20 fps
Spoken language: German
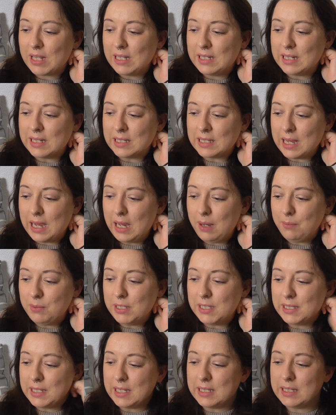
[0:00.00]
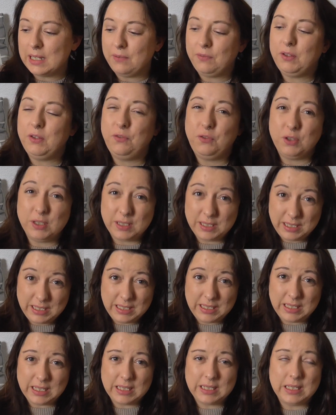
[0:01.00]
deshalb ist er sehr viel für
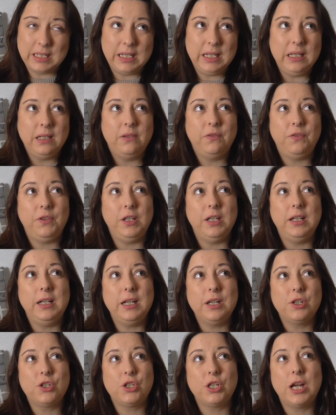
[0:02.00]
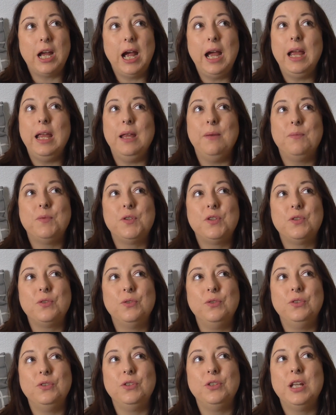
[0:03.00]
sich, er trinkt viel, er schreibt
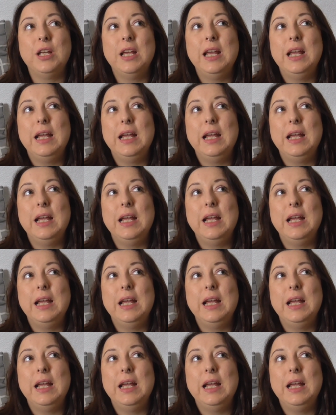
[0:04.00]
und